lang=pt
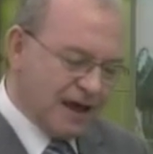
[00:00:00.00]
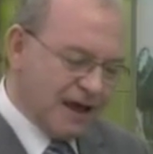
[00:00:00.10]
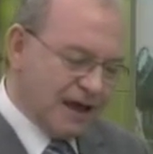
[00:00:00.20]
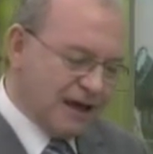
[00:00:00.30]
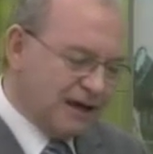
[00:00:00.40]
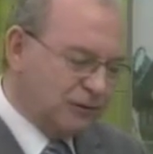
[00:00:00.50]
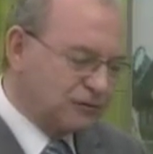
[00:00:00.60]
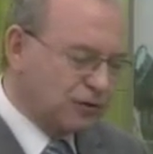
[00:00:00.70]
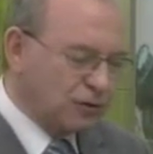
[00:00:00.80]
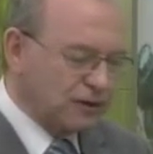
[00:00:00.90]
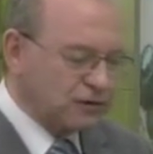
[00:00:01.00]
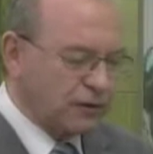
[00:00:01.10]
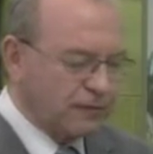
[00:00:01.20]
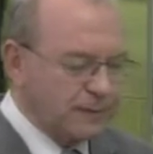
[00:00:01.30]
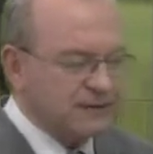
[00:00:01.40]
Ele ilustrou a sua
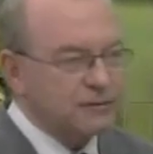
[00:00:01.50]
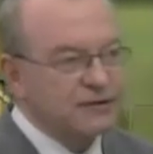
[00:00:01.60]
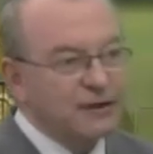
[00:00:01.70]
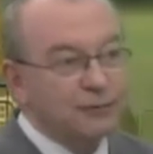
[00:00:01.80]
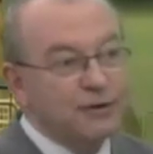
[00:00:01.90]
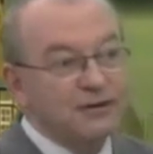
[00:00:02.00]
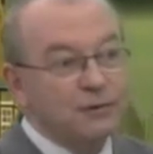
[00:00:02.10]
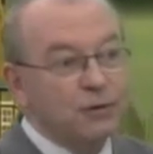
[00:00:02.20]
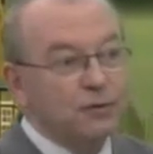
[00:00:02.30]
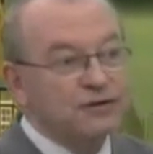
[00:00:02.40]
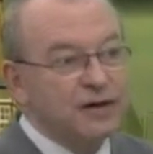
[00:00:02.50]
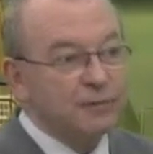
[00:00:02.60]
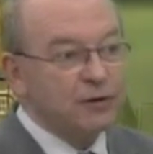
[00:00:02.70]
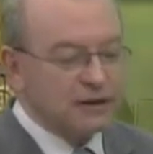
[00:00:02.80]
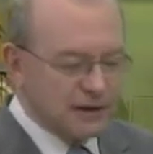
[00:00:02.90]
afirmação dizendo, por exemplo, que o Conselho
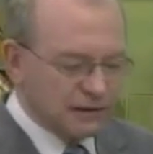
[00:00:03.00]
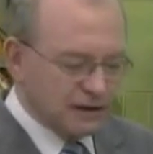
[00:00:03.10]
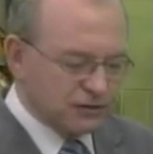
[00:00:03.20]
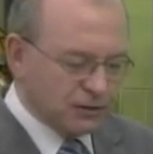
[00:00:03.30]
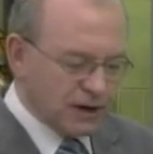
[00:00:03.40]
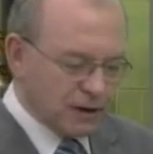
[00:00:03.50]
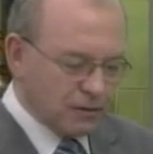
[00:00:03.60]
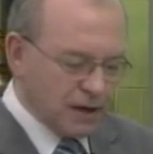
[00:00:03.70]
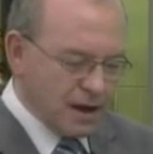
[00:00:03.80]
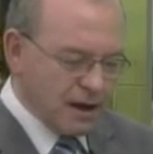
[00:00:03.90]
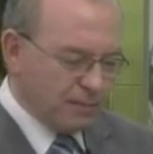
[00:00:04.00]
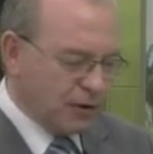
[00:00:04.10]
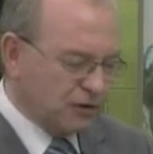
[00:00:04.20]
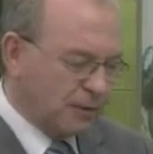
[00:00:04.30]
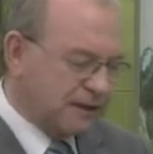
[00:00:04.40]
Monetário Nacional
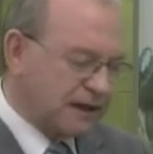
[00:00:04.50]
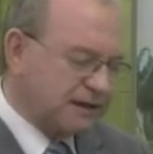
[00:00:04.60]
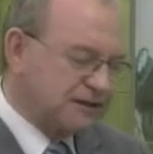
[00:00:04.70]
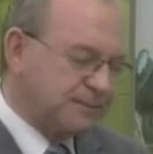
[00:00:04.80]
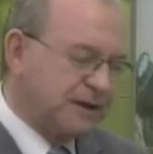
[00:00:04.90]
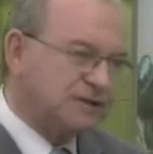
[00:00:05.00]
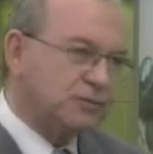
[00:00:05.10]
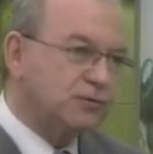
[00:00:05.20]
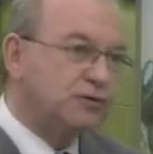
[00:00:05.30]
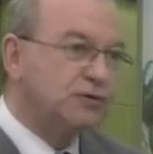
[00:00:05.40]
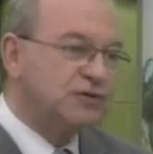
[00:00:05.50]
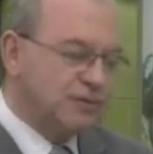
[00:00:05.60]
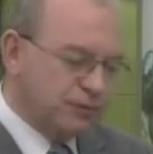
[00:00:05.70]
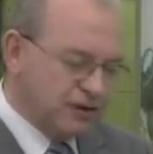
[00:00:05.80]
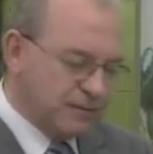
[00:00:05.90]
pode aumentar a despesa com juros
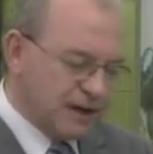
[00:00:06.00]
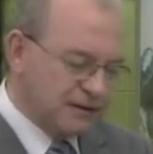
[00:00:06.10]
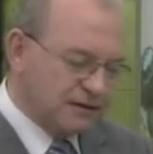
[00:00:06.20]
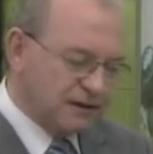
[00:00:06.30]
impunemente.